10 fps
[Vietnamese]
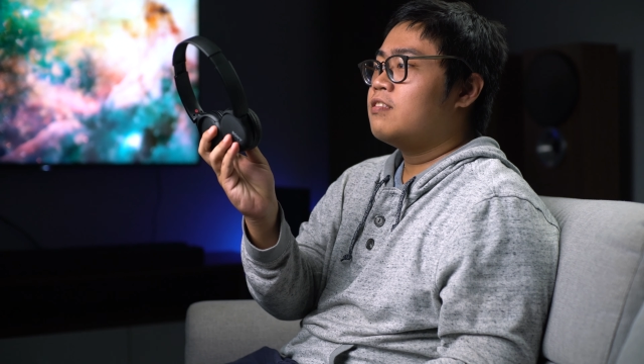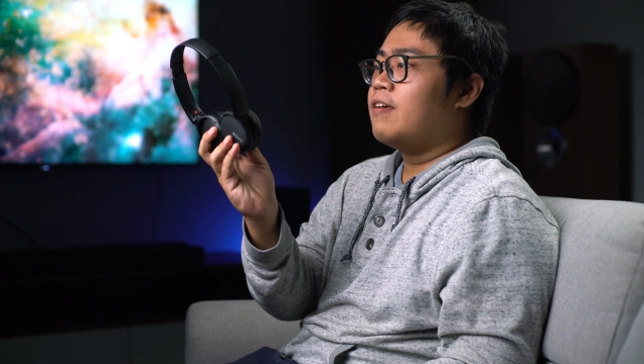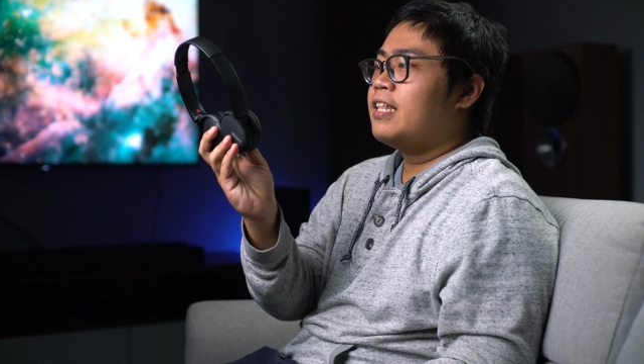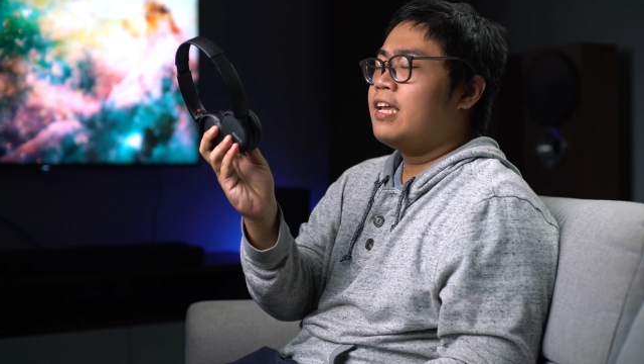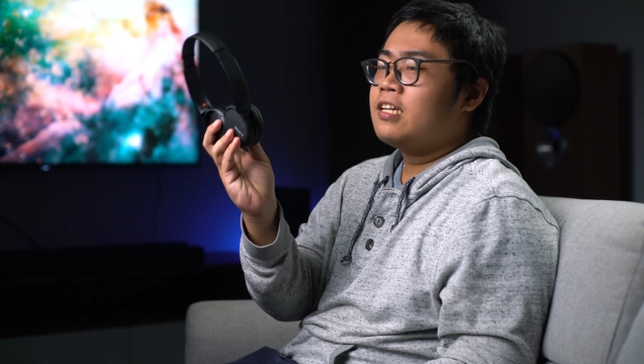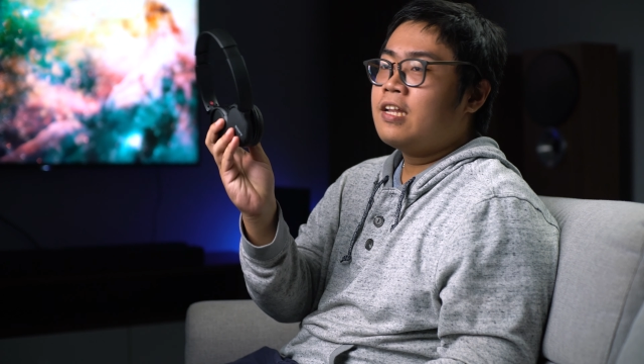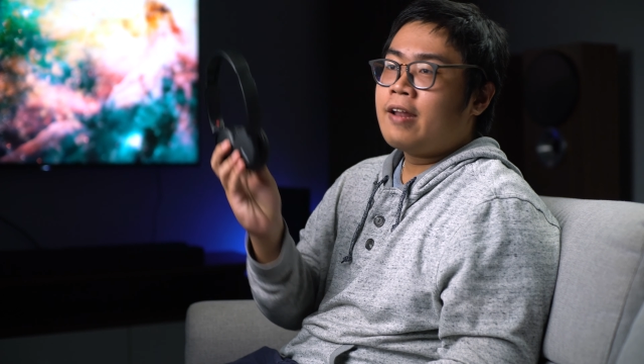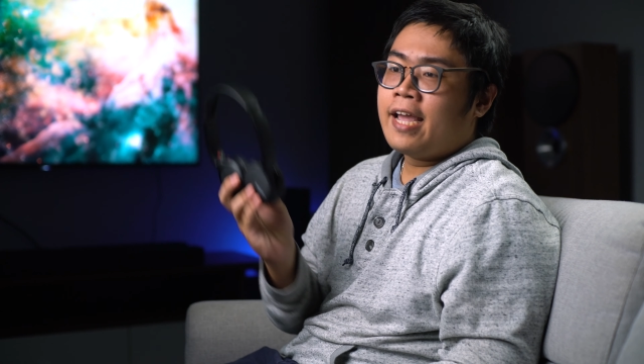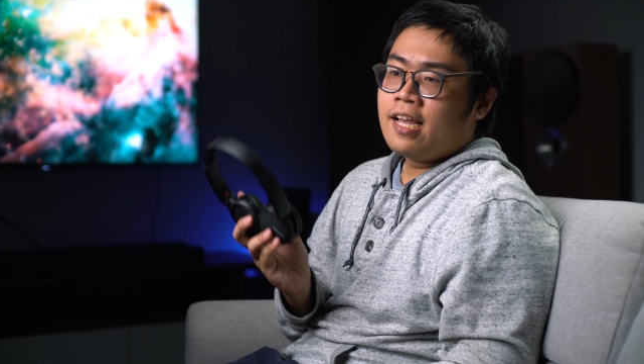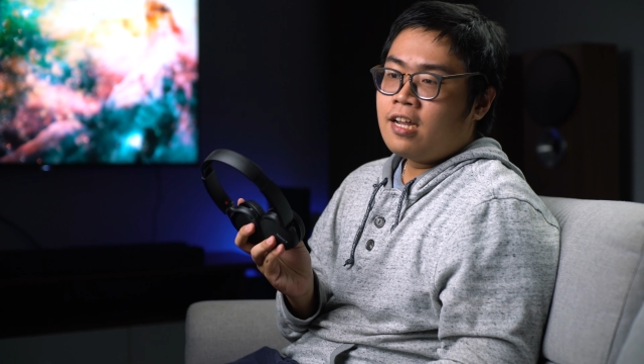Vậy thì điều
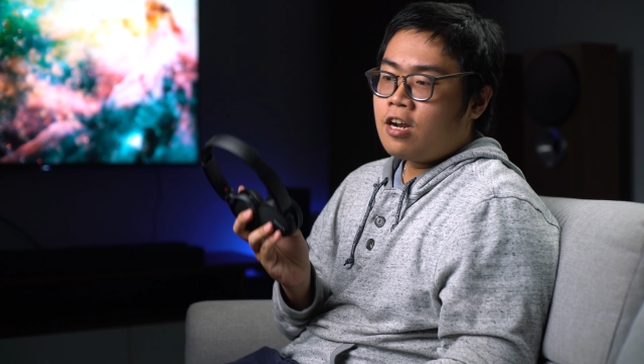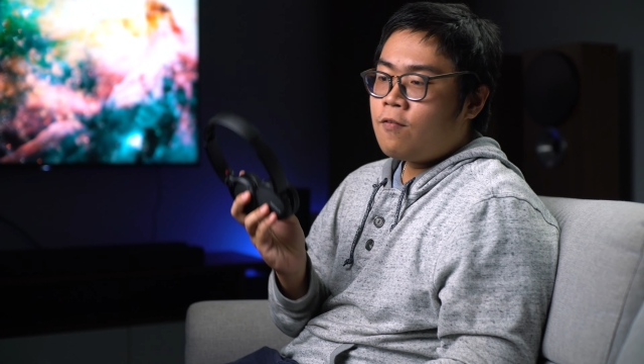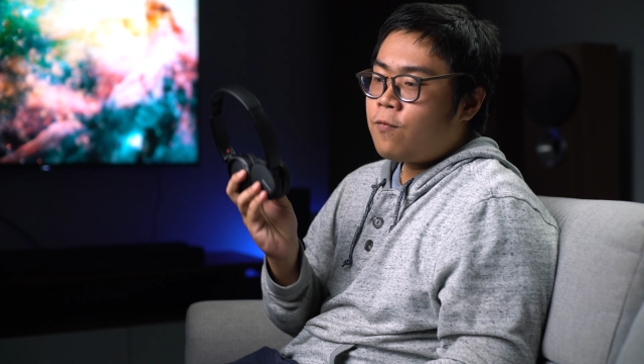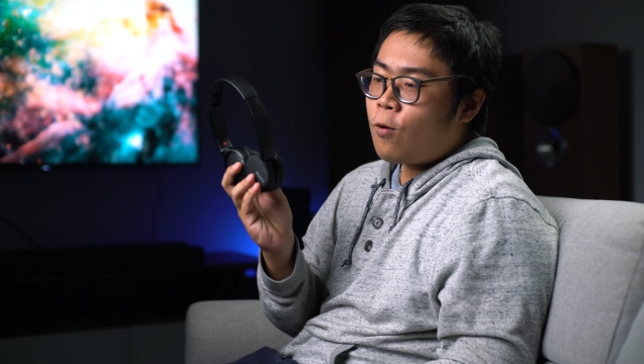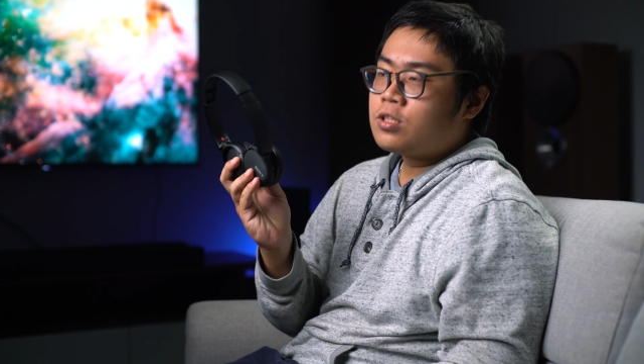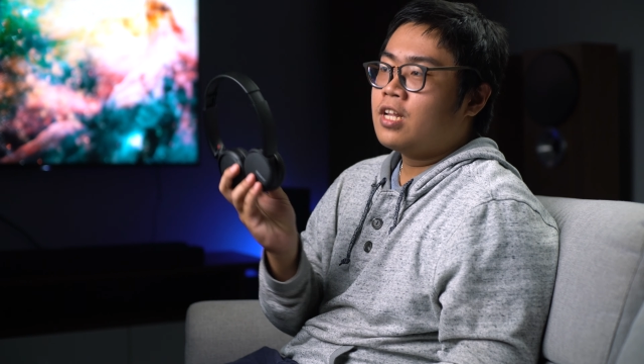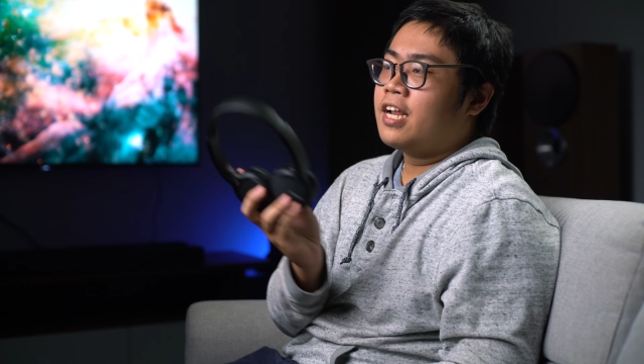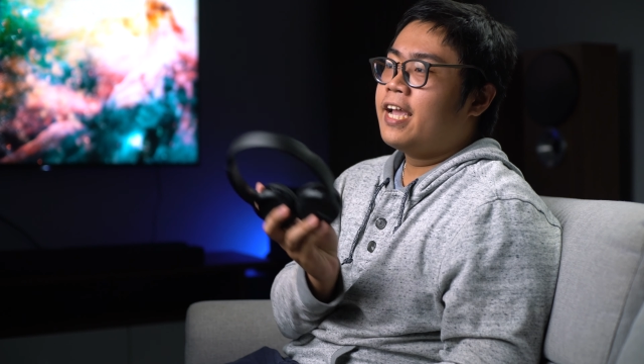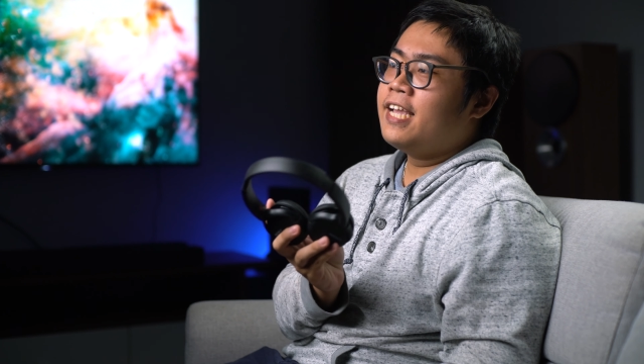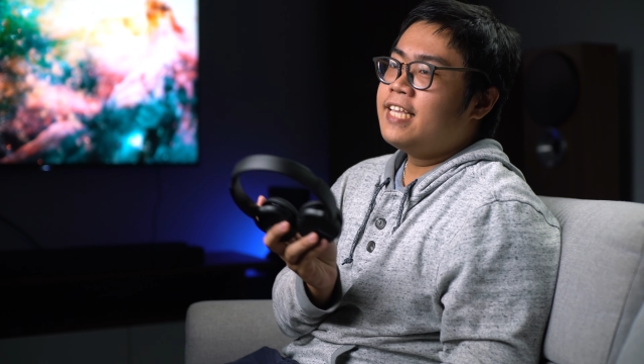này á, nó vô tình
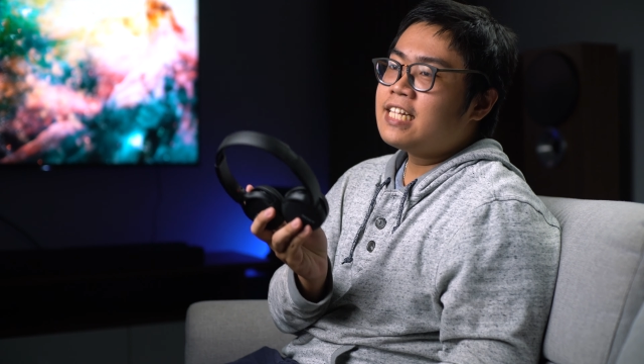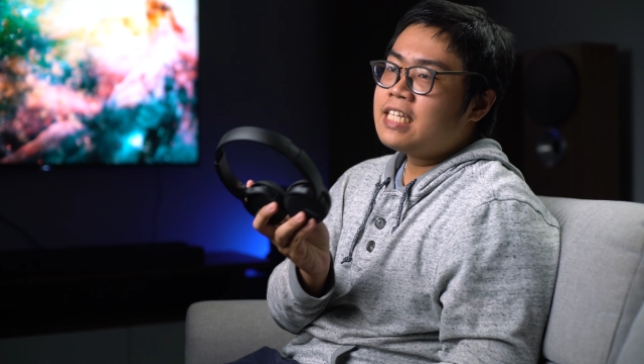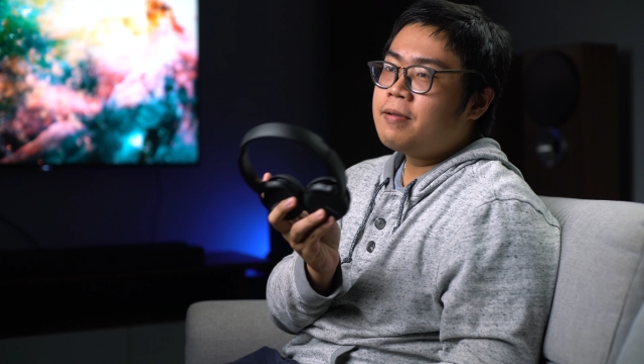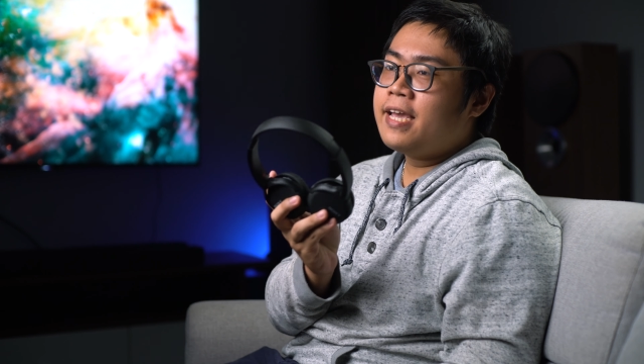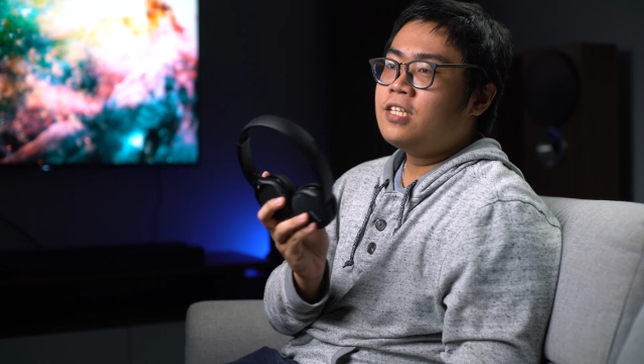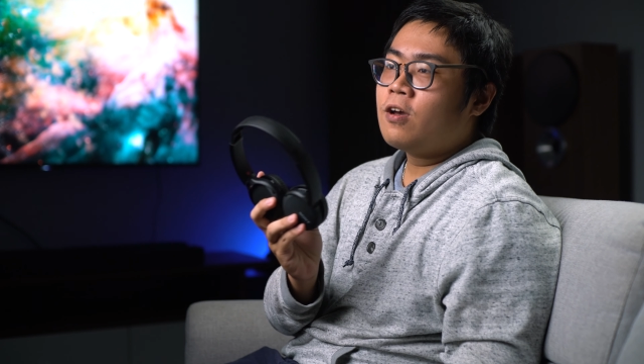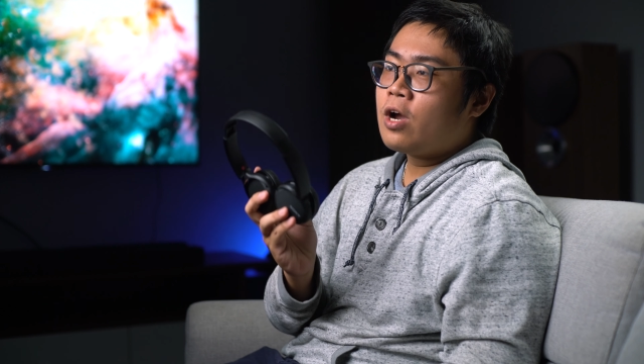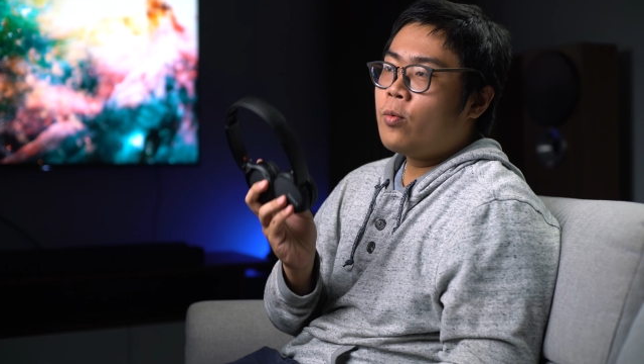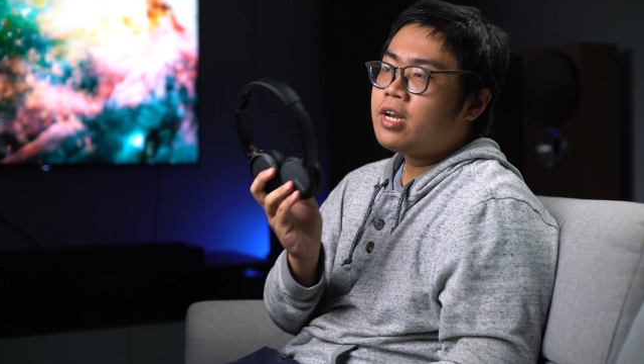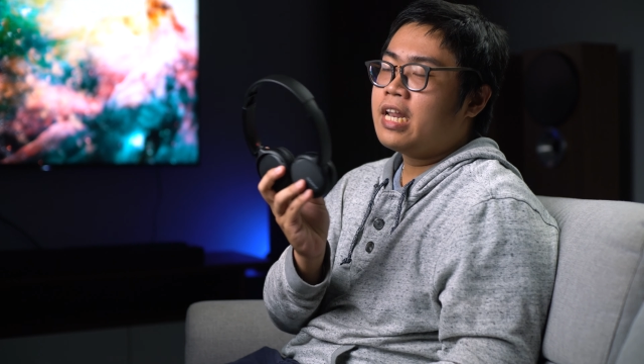gián tiếp khiến cho
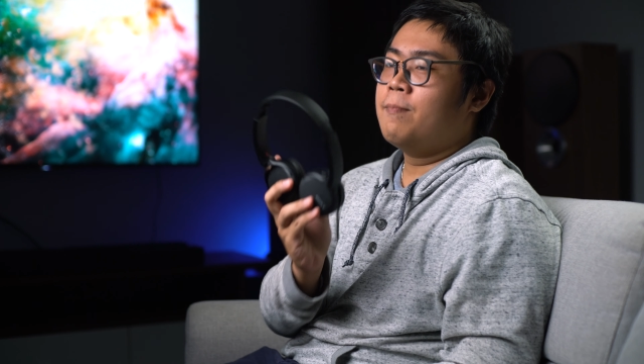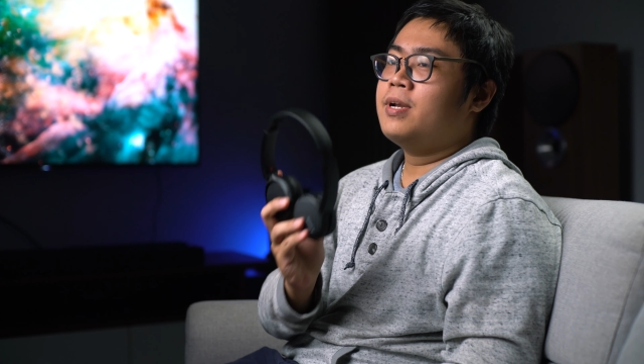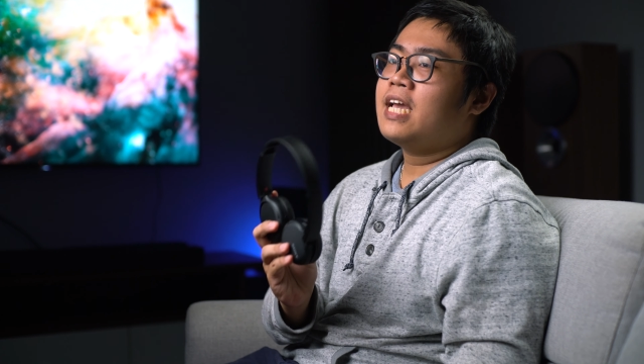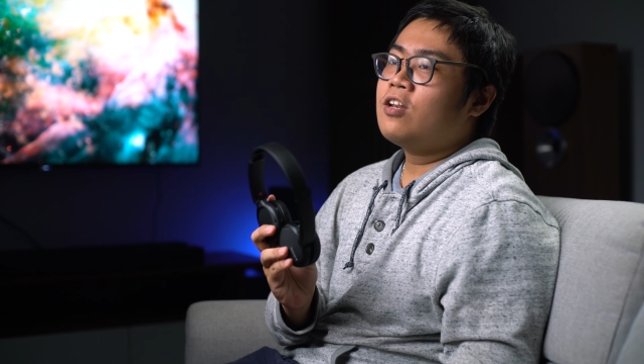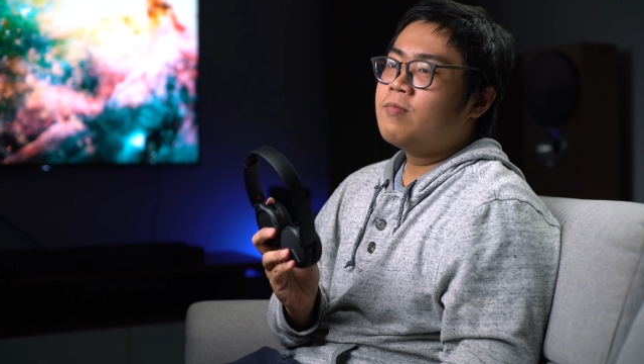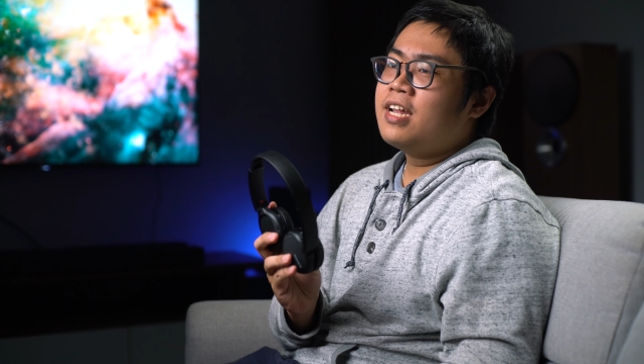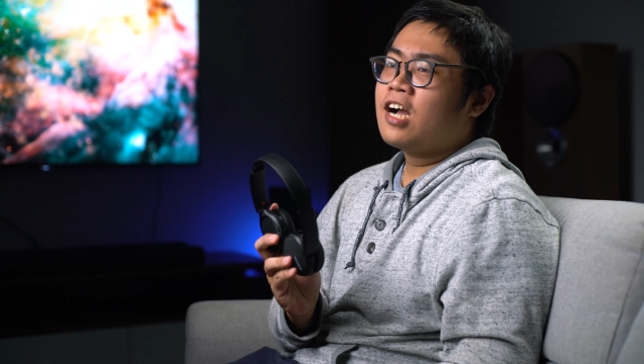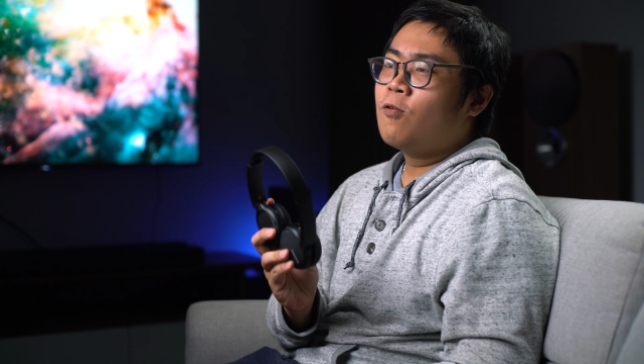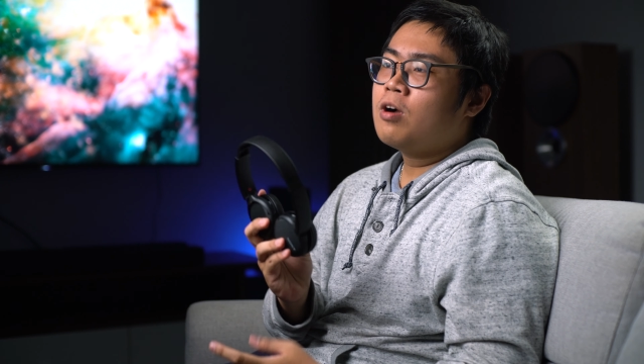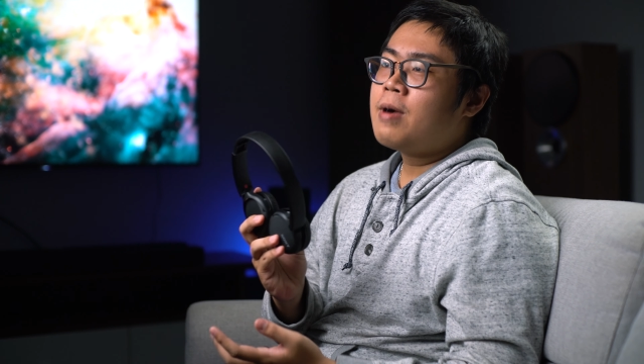cái khuyết điểm mình nhắc lúc nãy là
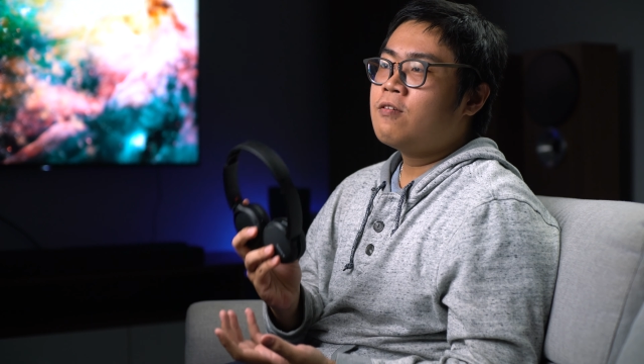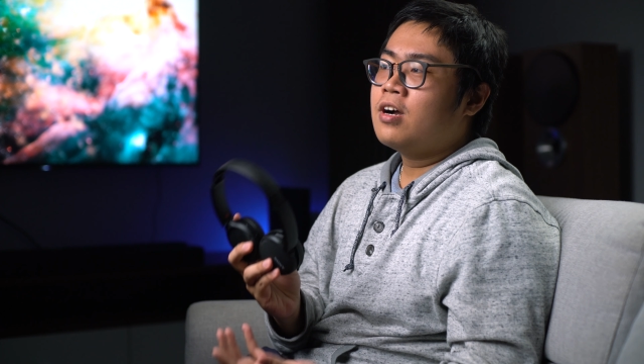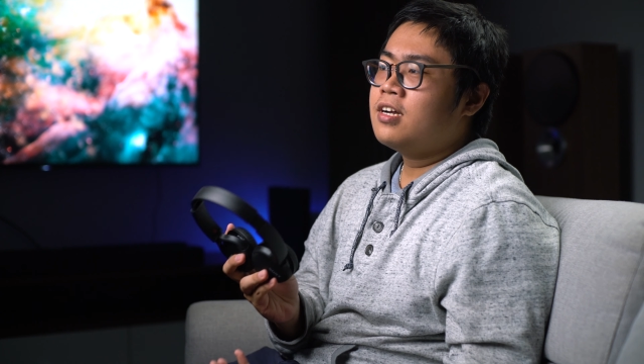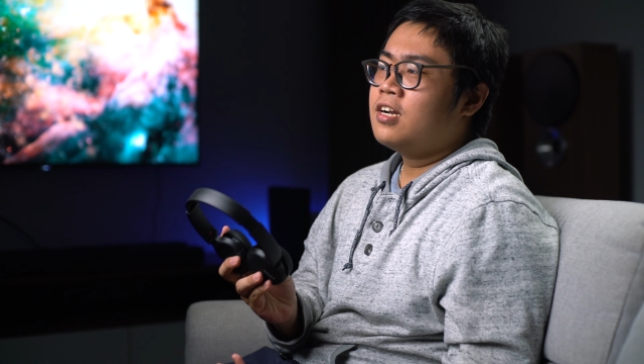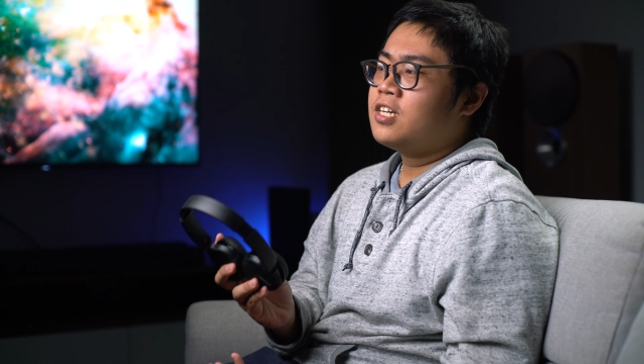không có bao đựng,